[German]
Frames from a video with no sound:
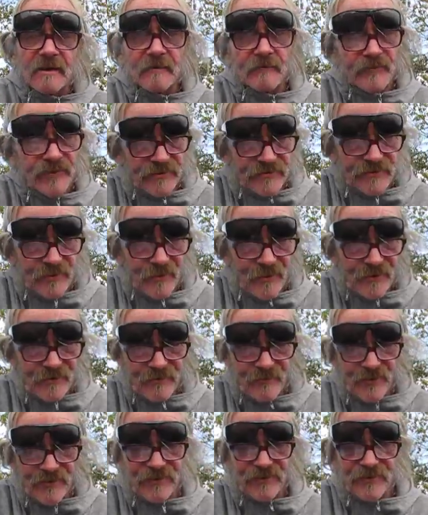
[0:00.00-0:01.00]
besorgt
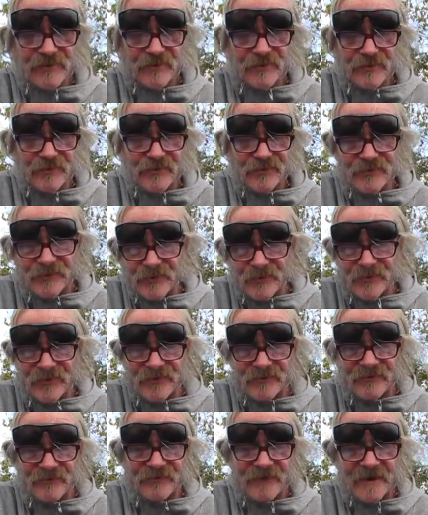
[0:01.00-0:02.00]
musst du nun,
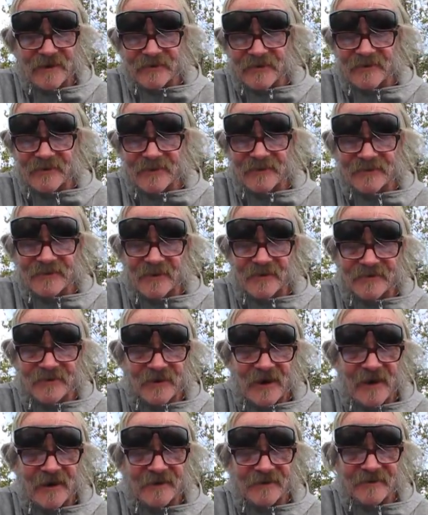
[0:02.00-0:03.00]
werte
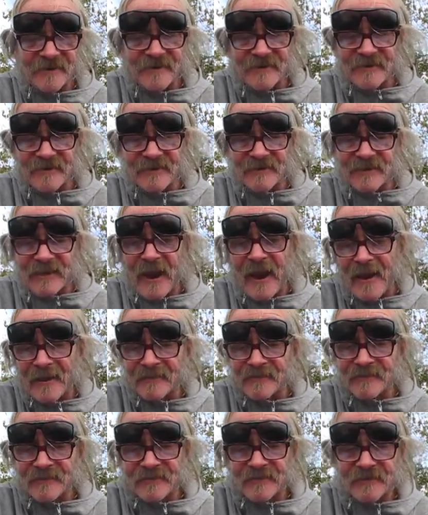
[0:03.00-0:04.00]
Leserschar, diesen
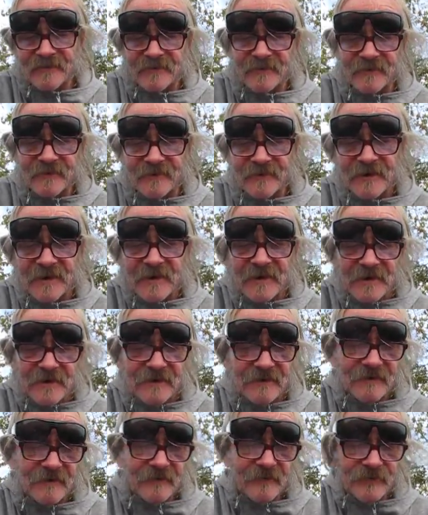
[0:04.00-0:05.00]
tragisch äh,
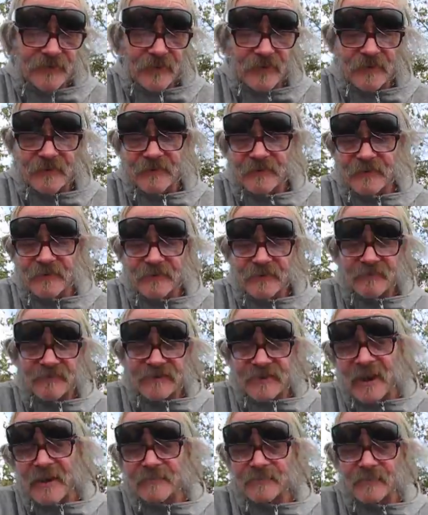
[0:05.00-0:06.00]
äh wirkenden
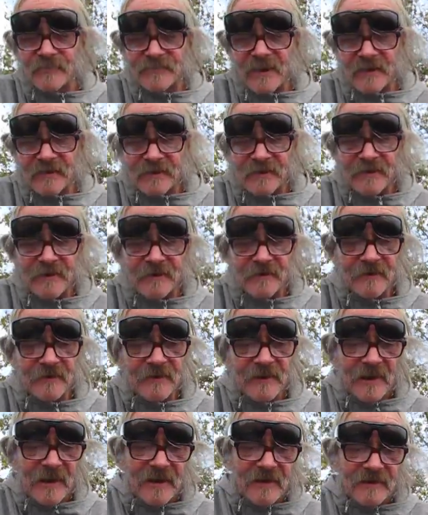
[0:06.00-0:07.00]
Zeitungsartikel,
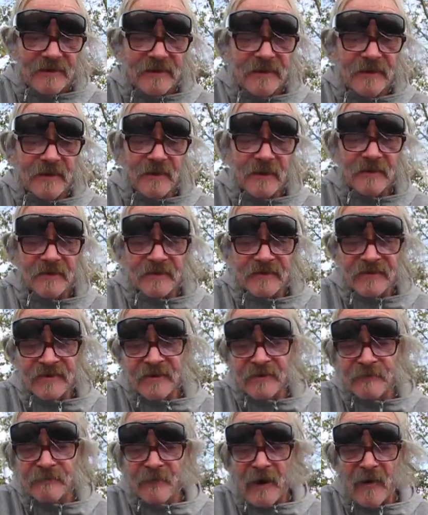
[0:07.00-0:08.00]

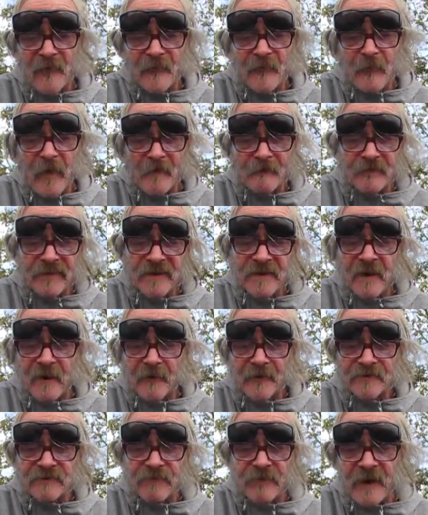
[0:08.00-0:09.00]
niedergeschrieben auf Papier
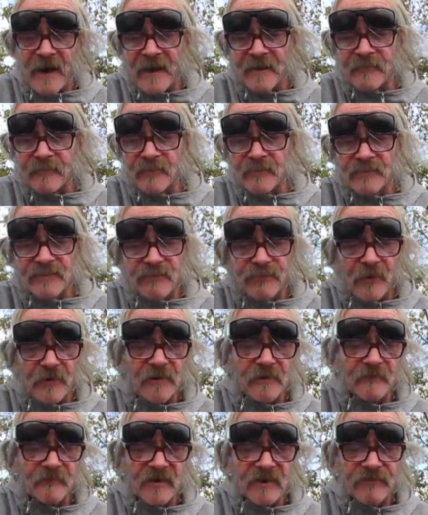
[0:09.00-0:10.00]
aus
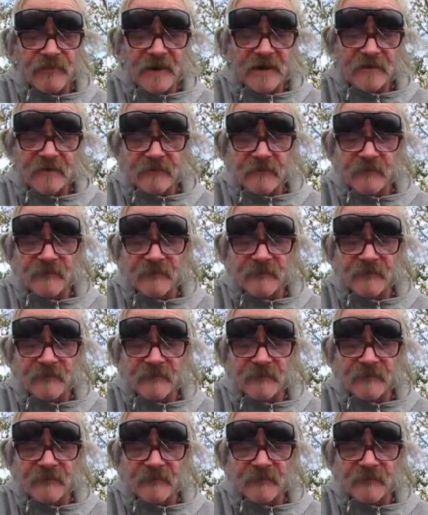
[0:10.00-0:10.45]
verantwortungsvollen Quellen